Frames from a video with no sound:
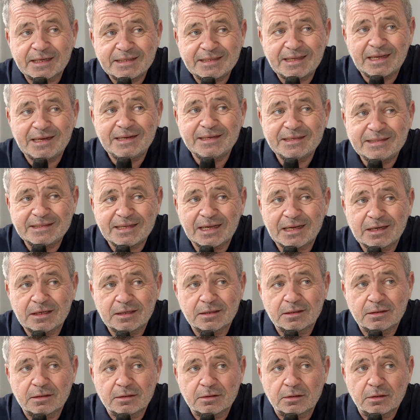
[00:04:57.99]
tel et
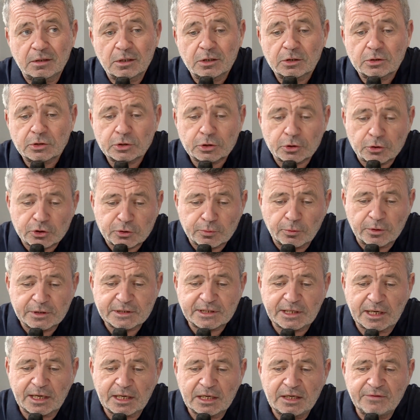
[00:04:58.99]
tel changement
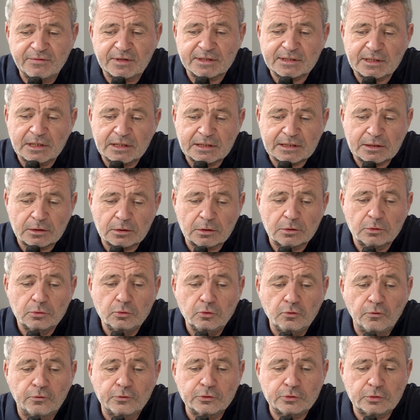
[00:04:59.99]
qui arrive, il y a tel et tel
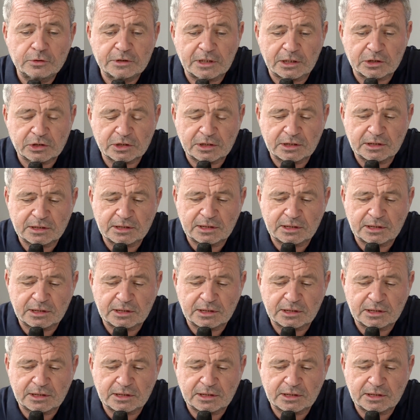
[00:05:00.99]
nouveaux usages qui,